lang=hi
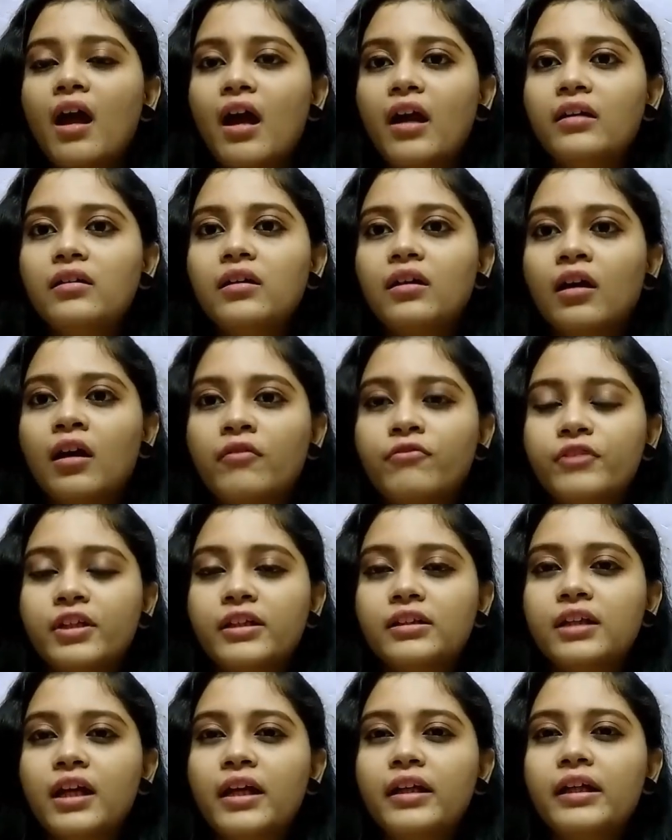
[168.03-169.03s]
एंड
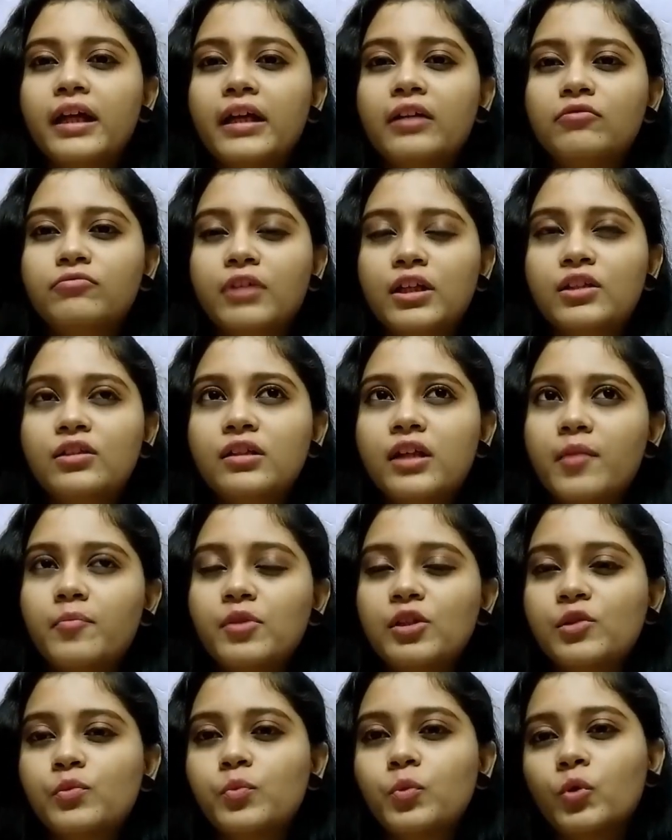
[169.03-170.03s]
आफ्टर दैट वन
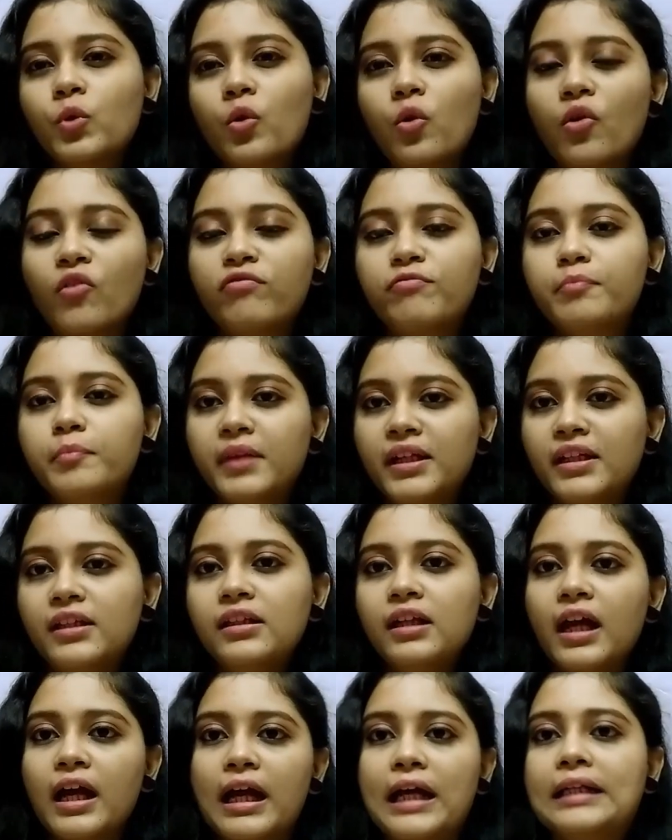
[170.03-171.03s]
टेबल स्पून ऑफ
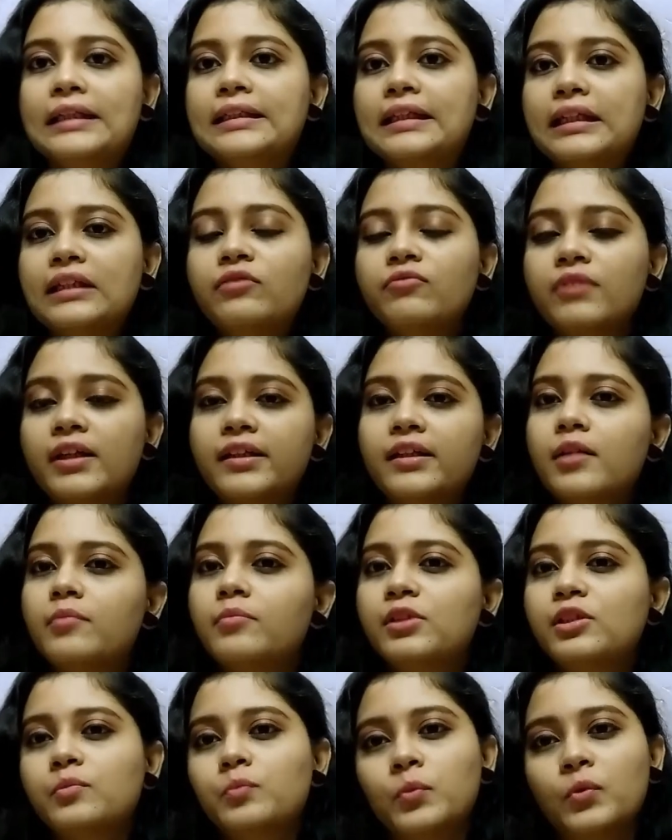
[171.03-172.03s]
मिल्क एंड देन वन
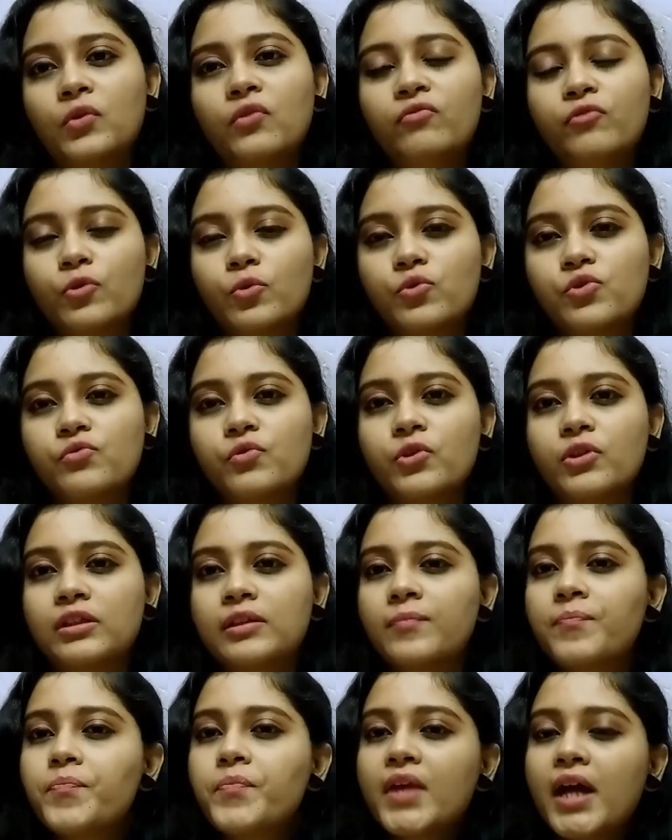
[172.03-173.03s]
टेबल स्पून ऑफ रोज
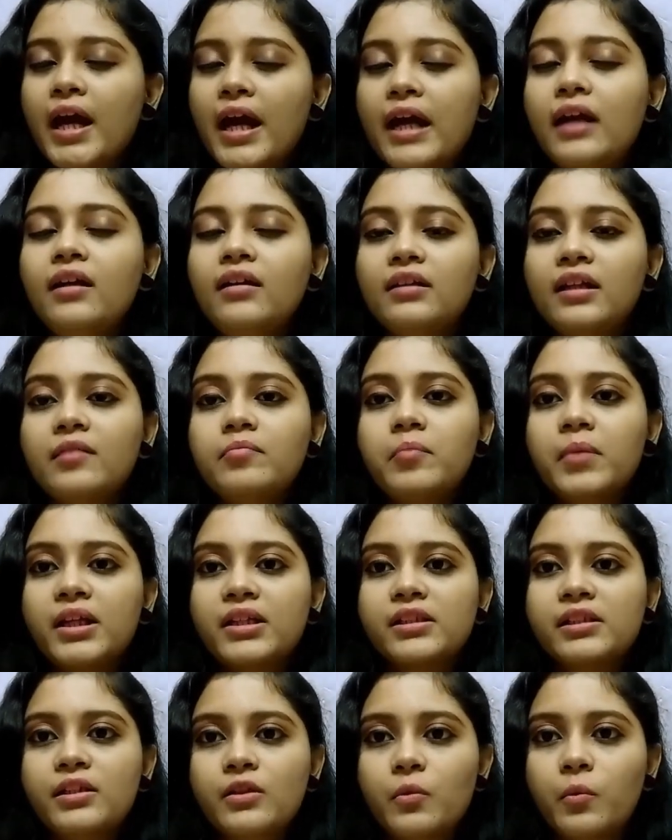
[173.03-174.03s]
वाटर एंड देन
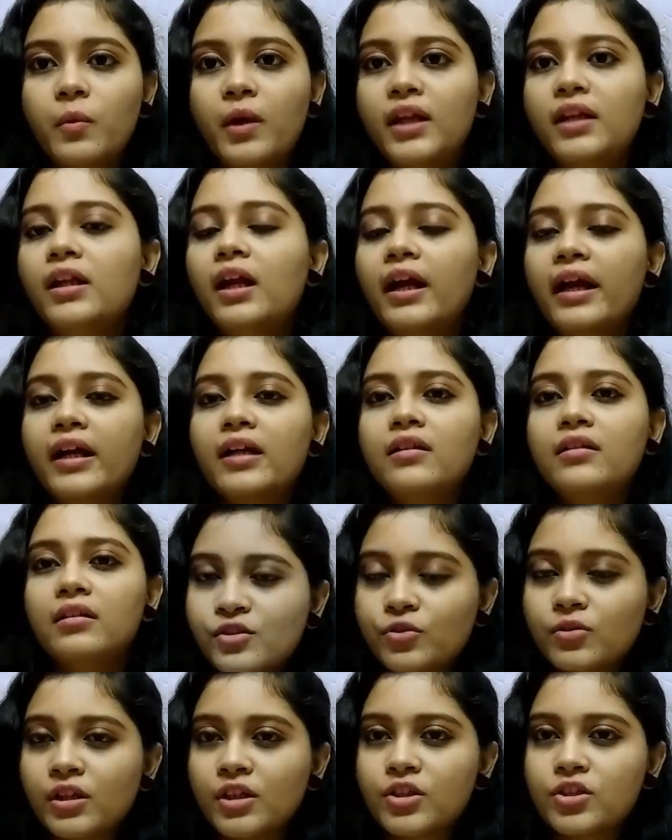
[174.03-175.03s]
मिक्स इट वेल एंड
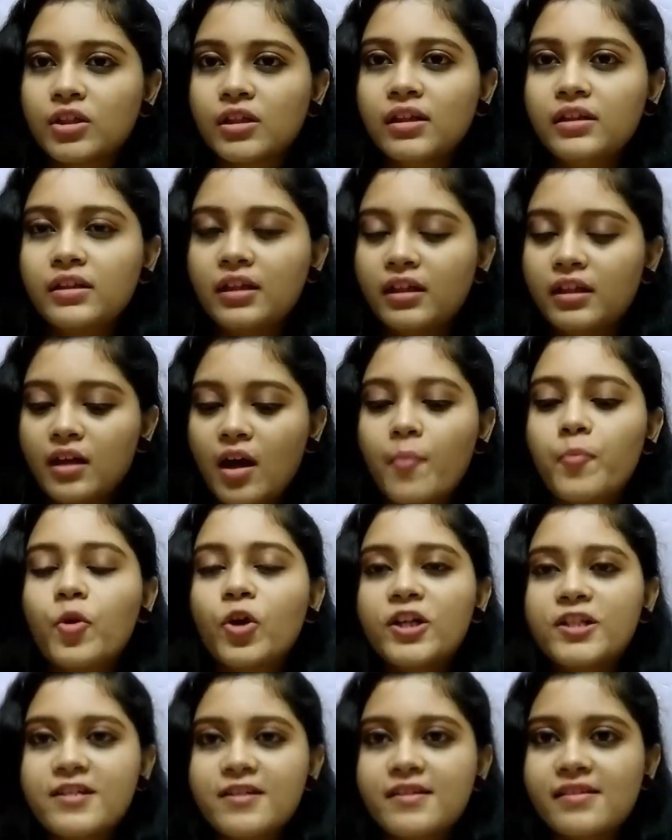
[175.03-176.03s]
स्ट्रक्चर
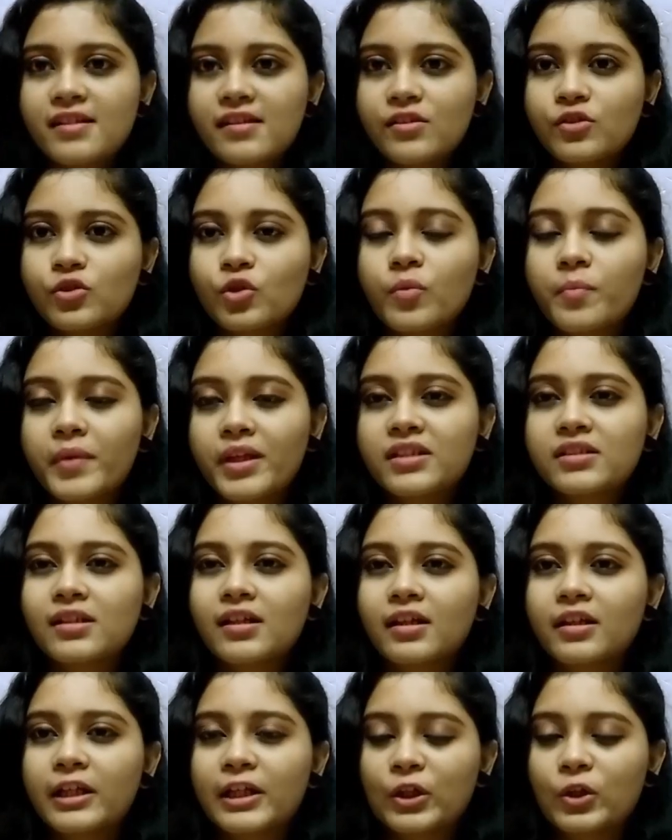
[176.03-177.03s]
आपको अच्छे से इसको
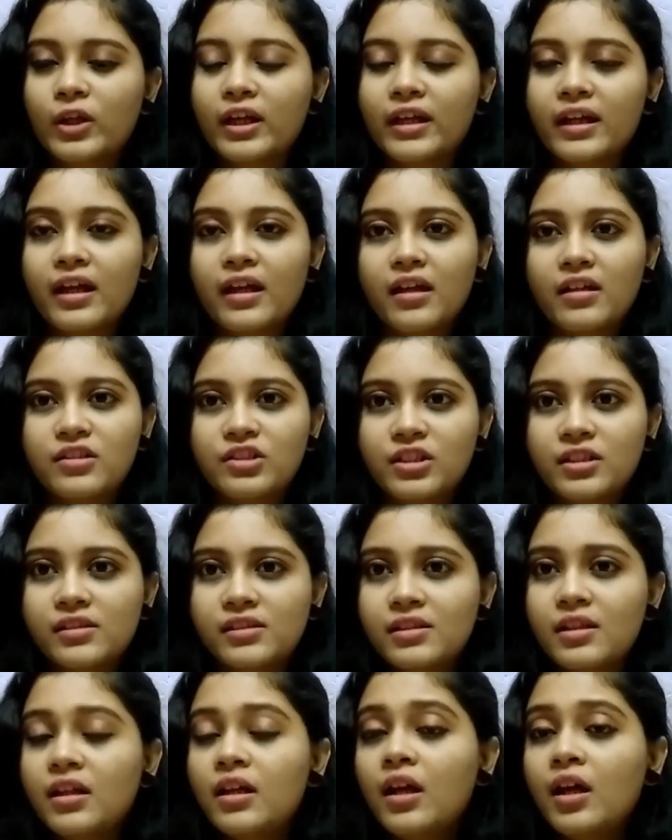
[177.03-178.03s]
मिक्स करना है और
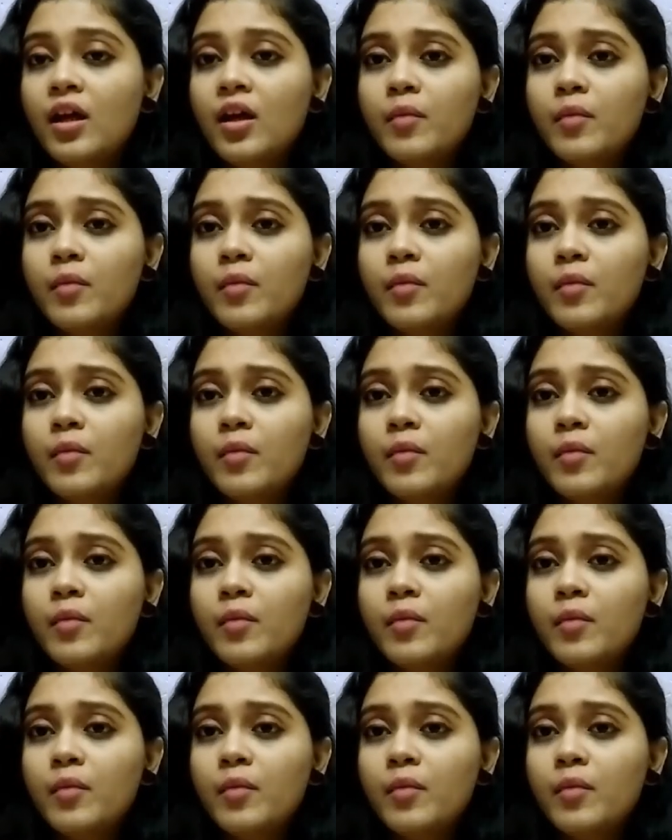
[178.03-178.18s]
अच्छे से